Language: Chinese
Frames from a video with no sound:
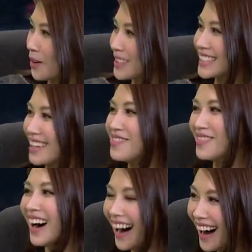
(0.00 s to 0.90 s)
所以，我
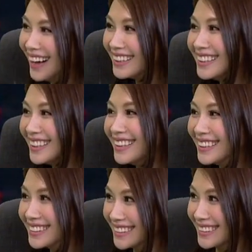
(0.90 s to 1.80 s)
跟你说，就
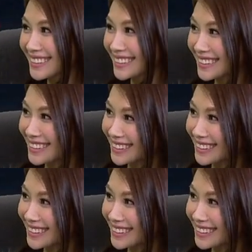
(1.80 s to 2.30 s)
是很多